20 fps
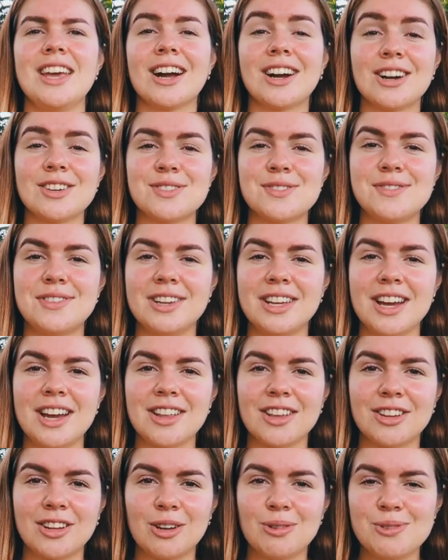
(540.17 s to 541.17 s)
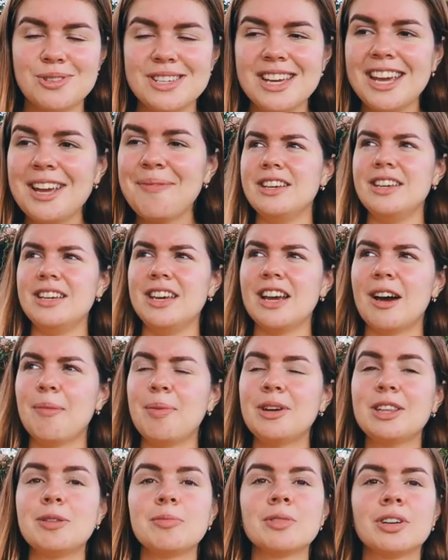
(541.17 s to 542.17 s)
и оказывать влияние на людей». И
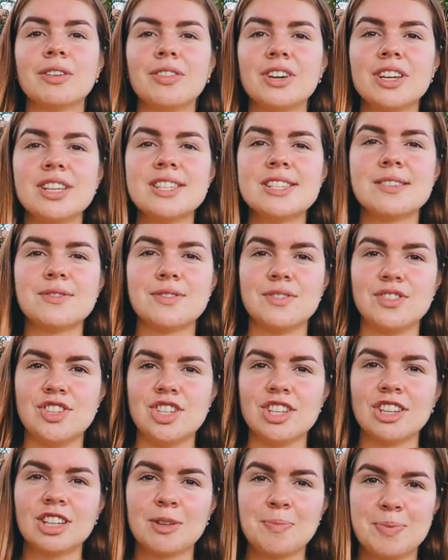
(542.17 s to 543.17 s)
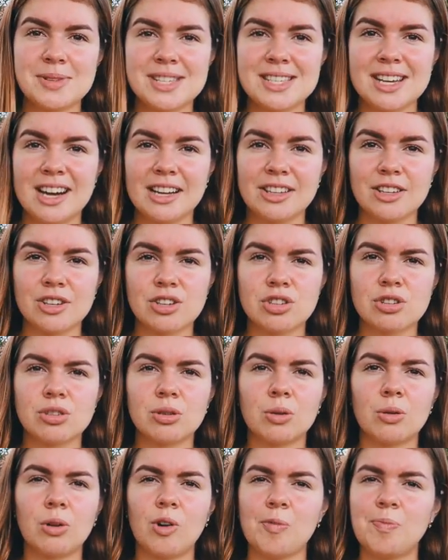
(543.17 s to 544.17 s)
об этом и говорится в священных писаниях,
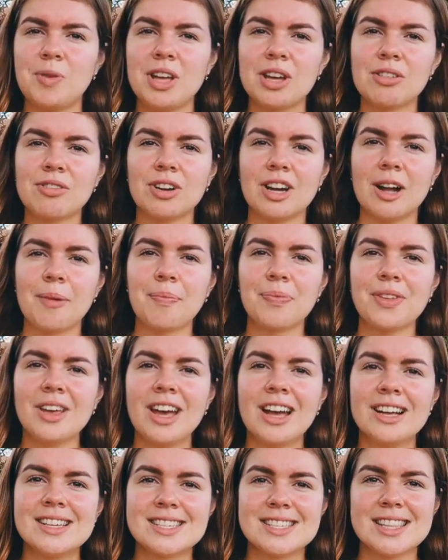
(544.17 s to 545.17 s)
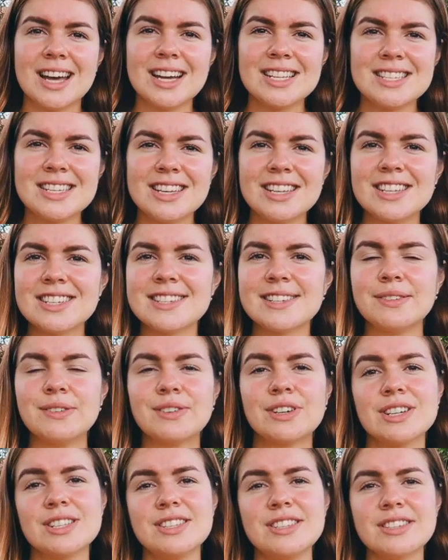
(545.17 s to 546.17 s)
что первое стадия, если
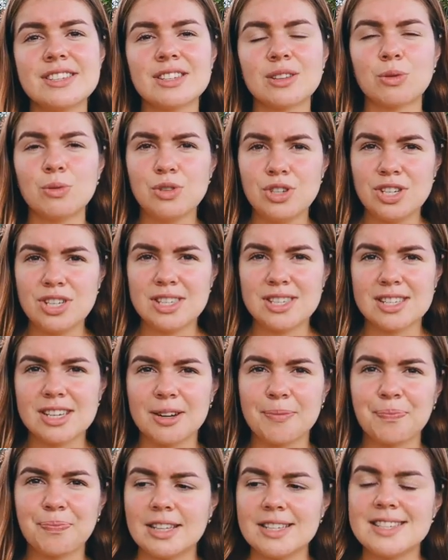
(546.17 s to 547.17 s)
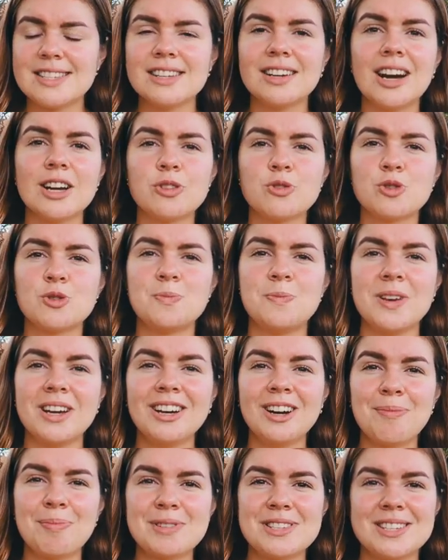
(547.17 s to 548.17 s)
вы хотите научиться достигать
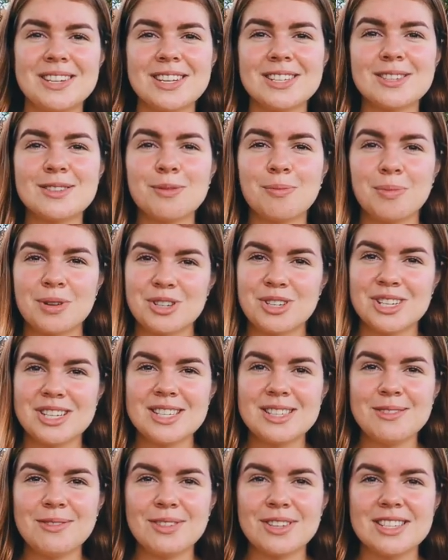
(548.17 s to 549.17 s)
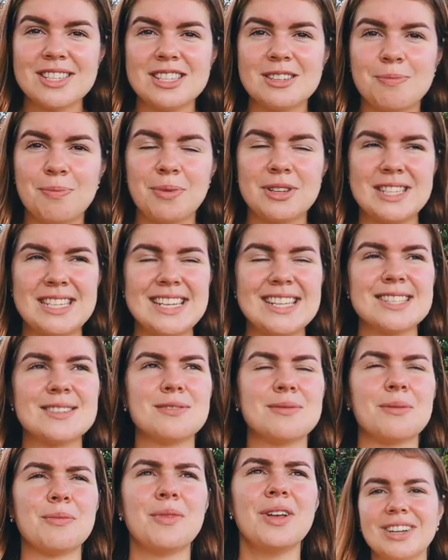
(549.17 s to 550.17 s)
успеха посредством божественности,
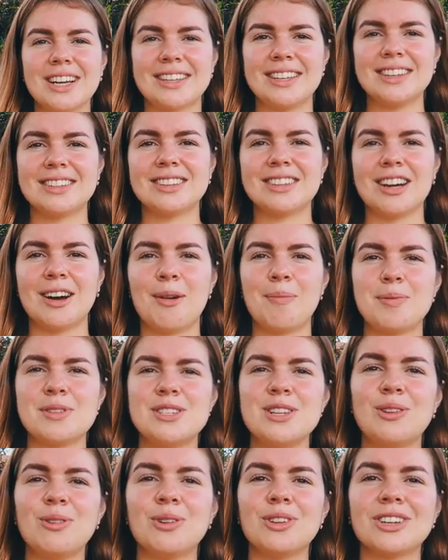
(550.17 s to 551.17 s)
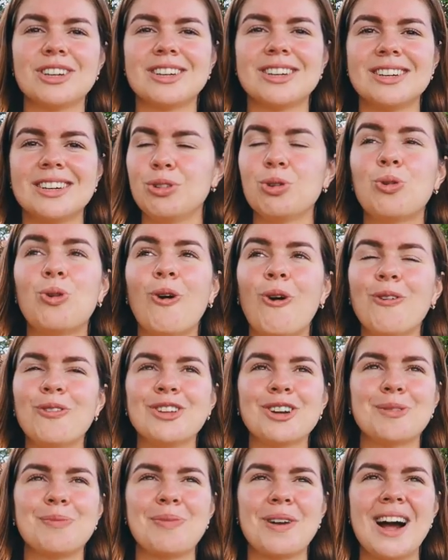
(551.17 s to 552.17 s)
посредством каких-то определенных
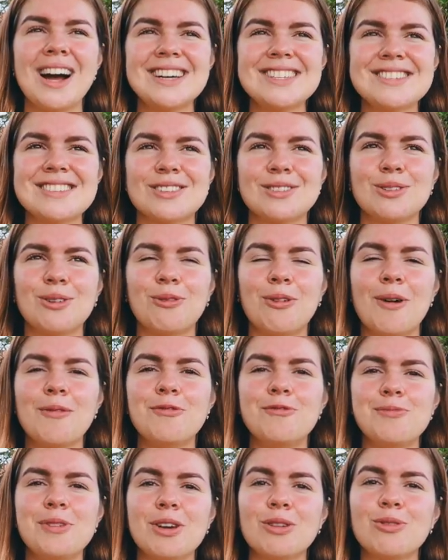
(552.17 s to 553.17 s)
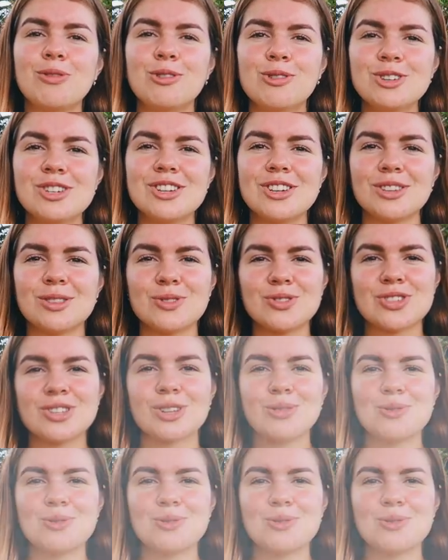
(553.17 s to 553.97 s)
духовных практик, то вам в первую очередь нужно